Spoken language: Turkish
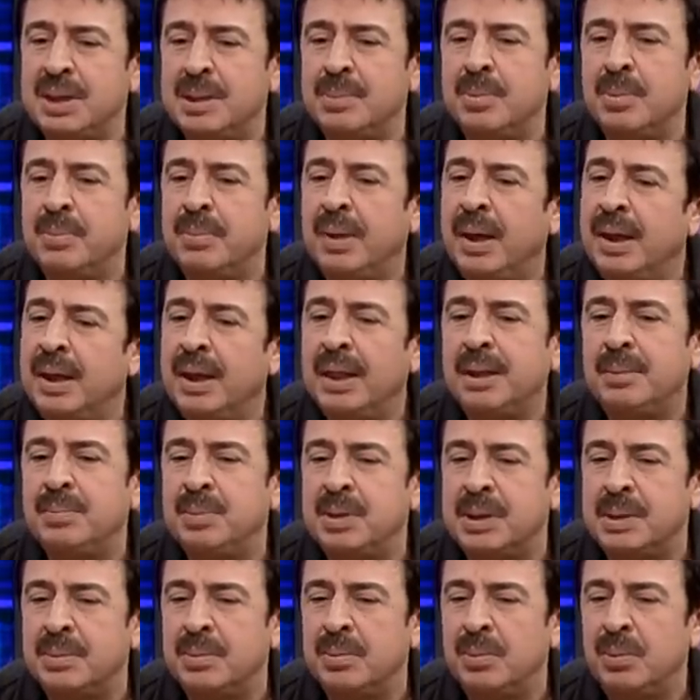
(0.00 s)
biçimim, hayat
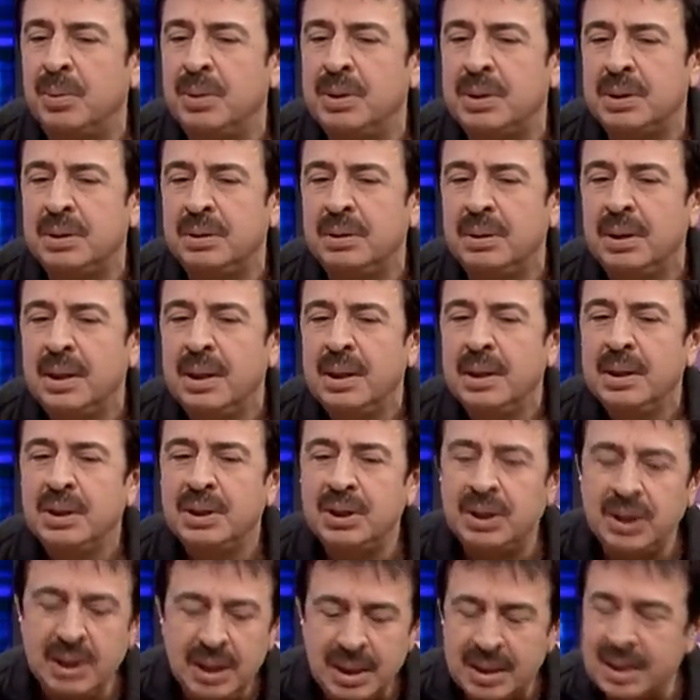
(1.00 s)
biçimim. Onun için
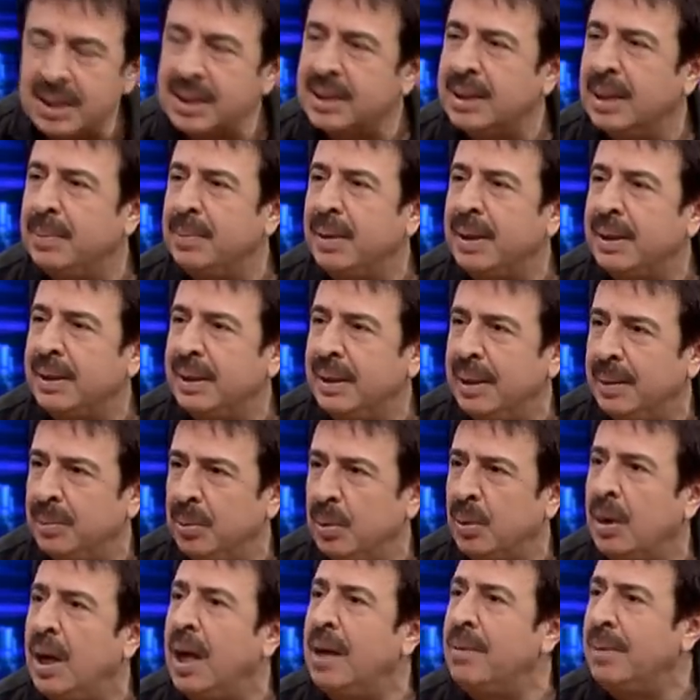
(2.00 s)
Şiirsiz yemek de
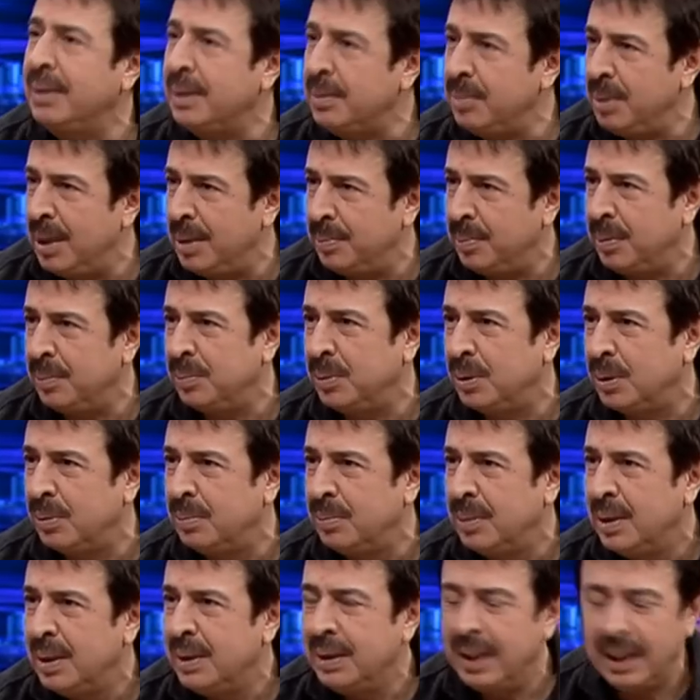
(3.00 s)
yemiyorum. Kahvaltı bile yapamıyorum.
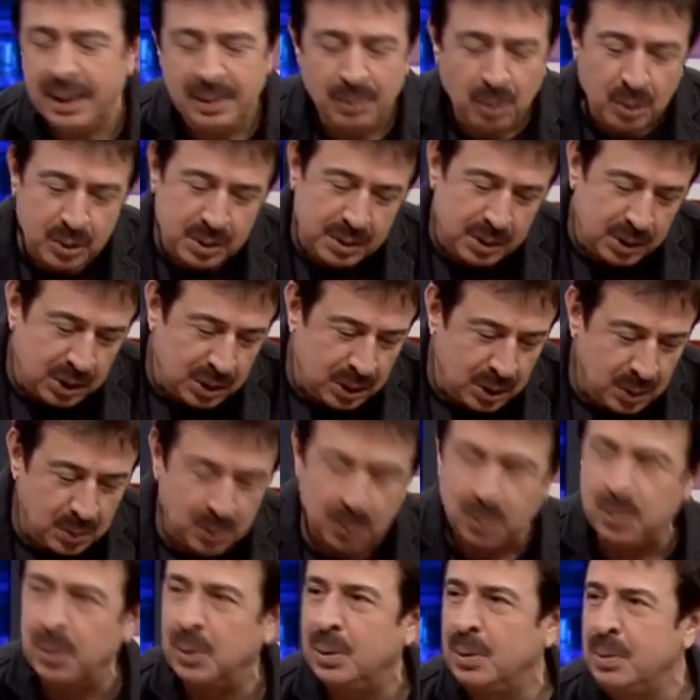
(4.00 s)
Yani önce şiir
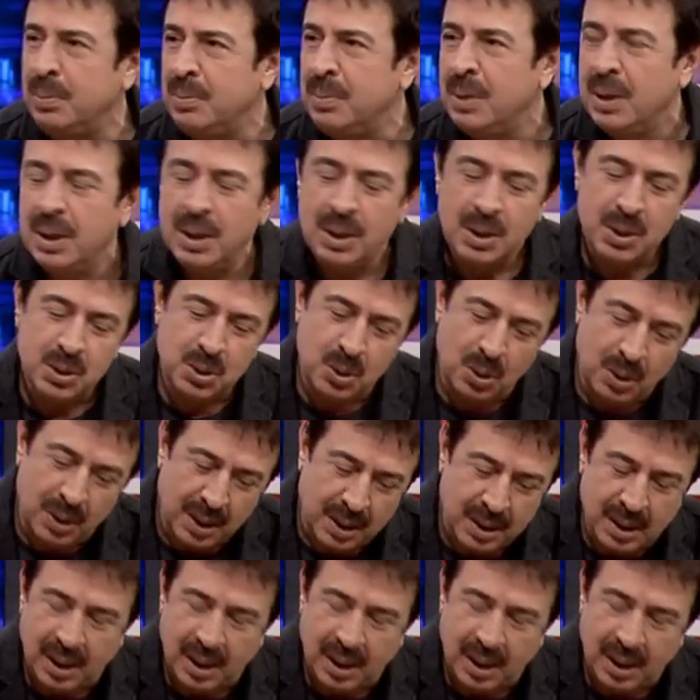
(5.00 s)
okuyorum. Sonra